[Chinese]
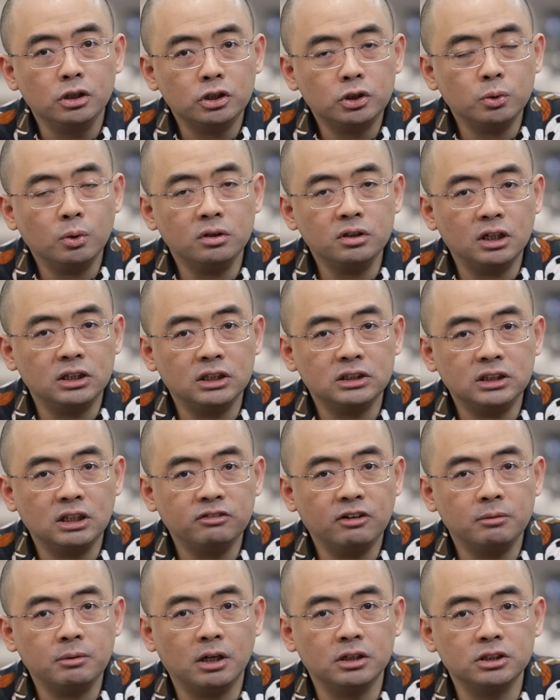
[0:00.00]
中国在这这
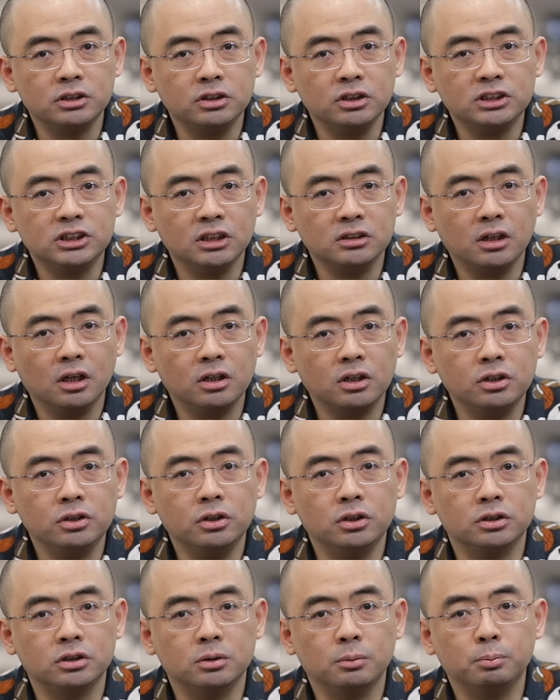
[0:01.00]
方面其实相当
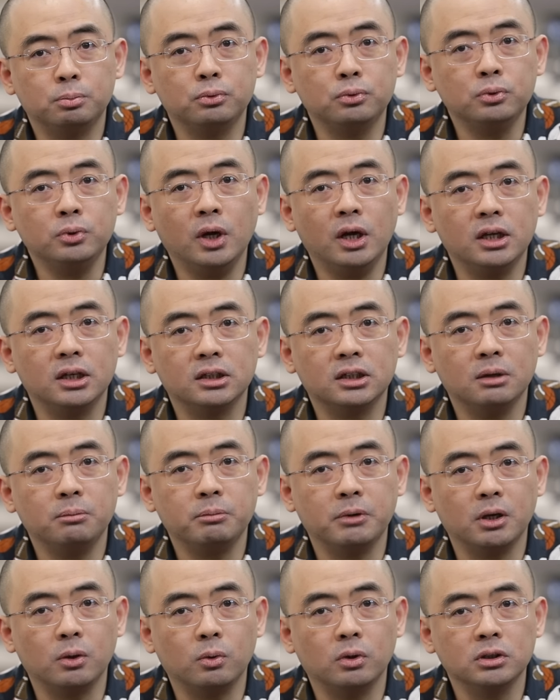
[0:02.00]
克制，不愿意跟
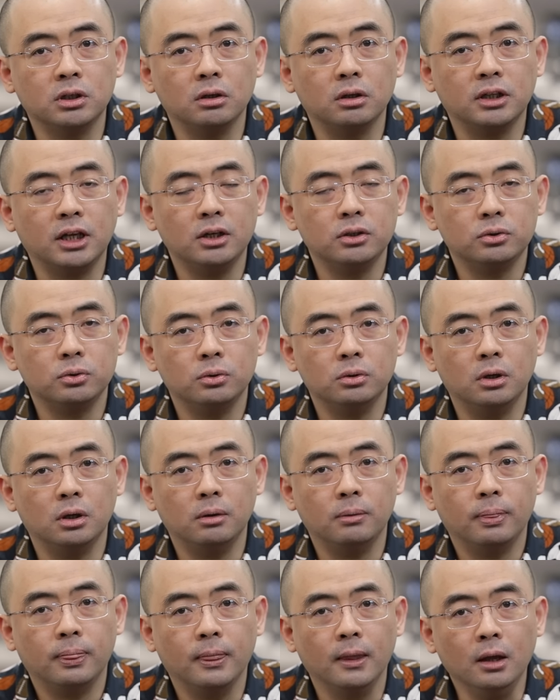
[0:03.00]
美国闹得太凶了。
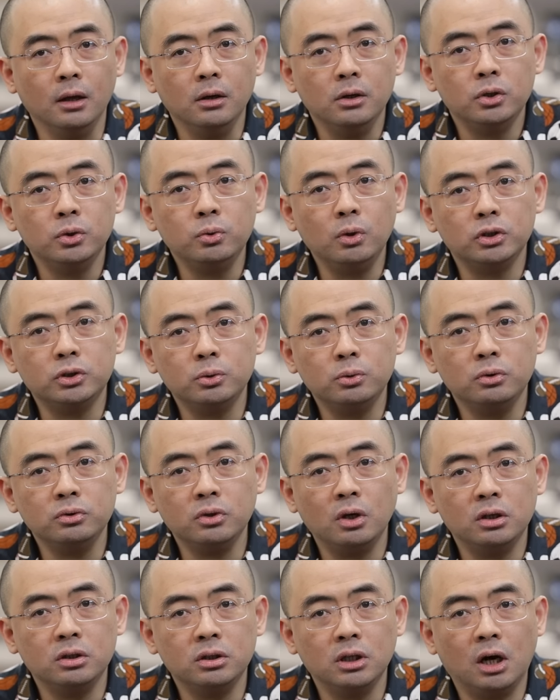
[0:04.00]
如果中国
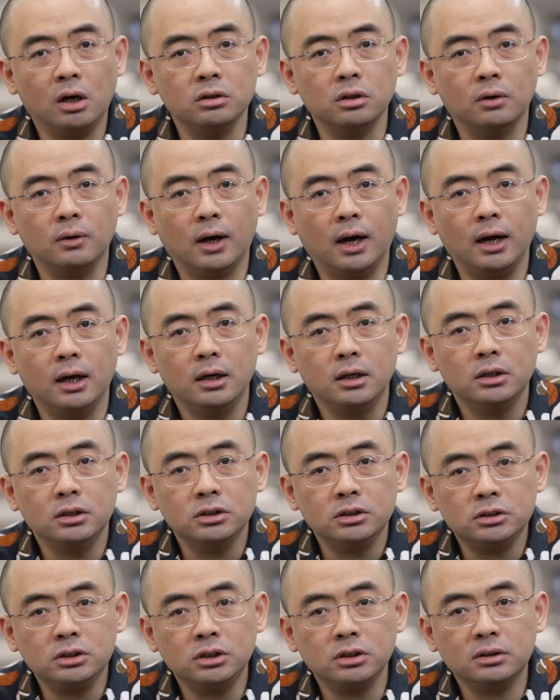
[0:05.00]
愿意闹的话，
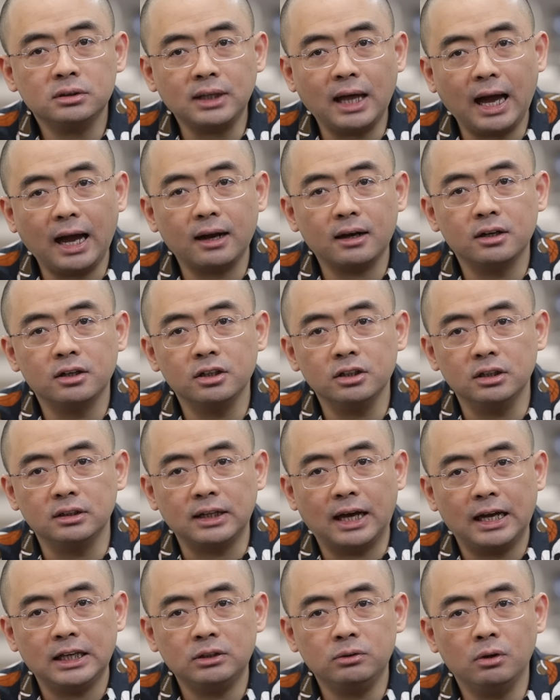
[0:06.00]
是大可以
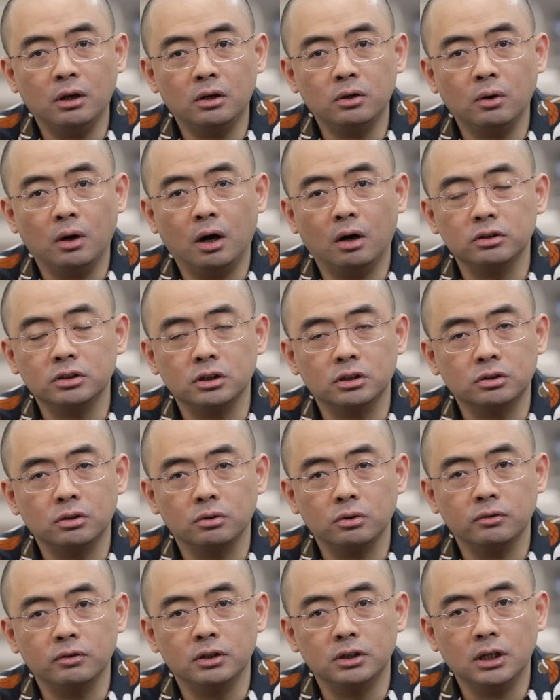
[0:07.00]
拿一月六号这个事
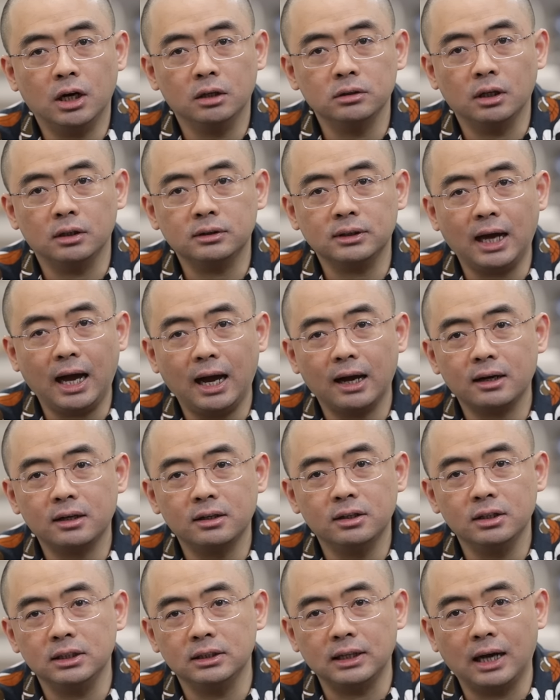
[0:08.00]
儿做文章的，大
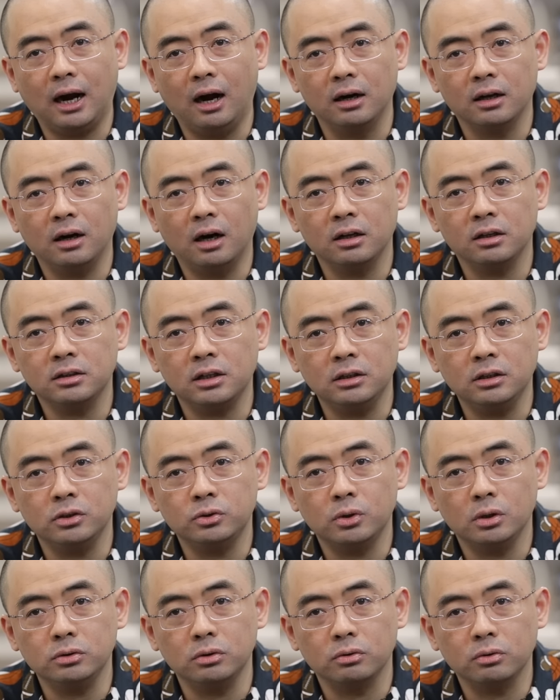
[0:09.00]
可以拿二零二零年的
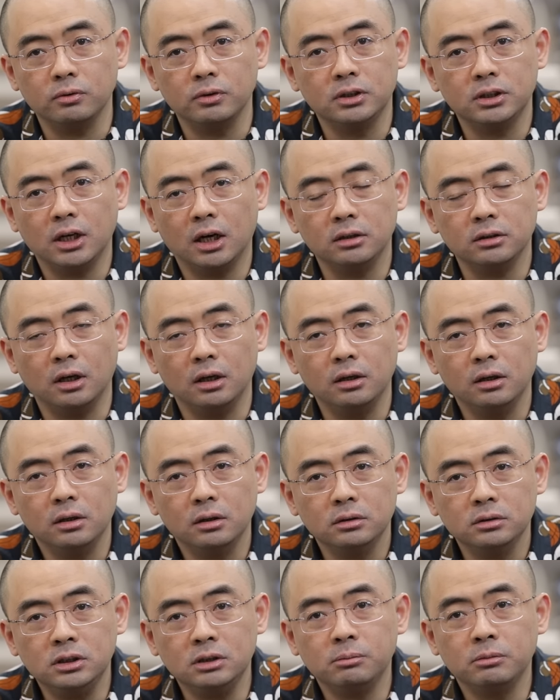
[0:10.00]
选举做文章的。
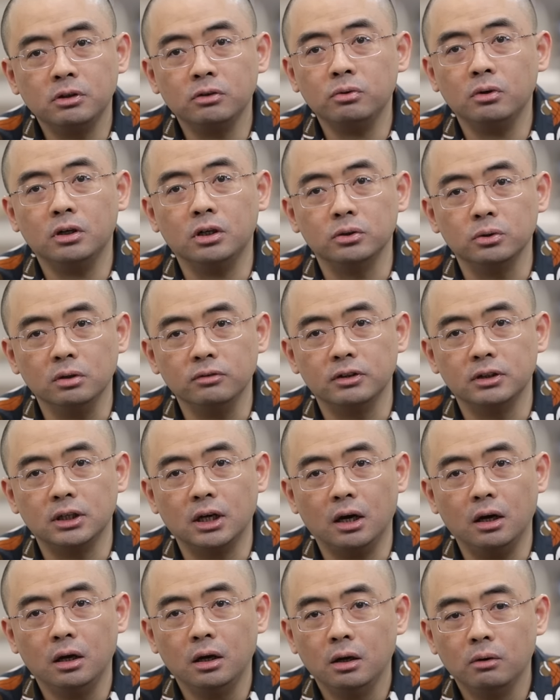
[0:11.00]
这里面能做很多文
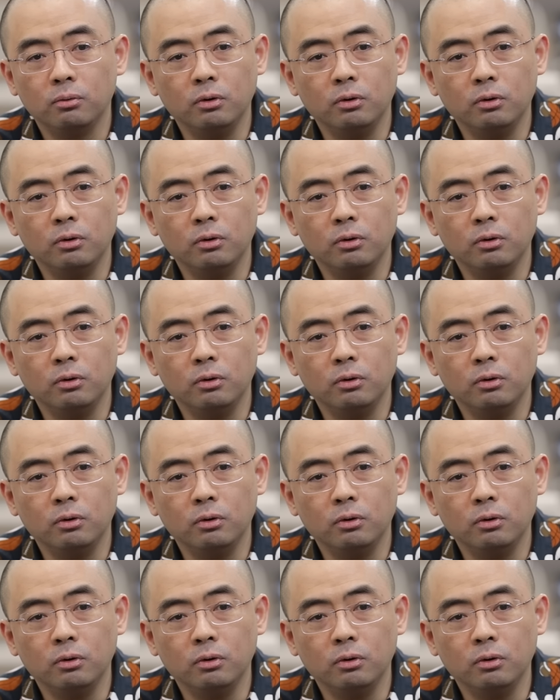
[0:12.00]
章。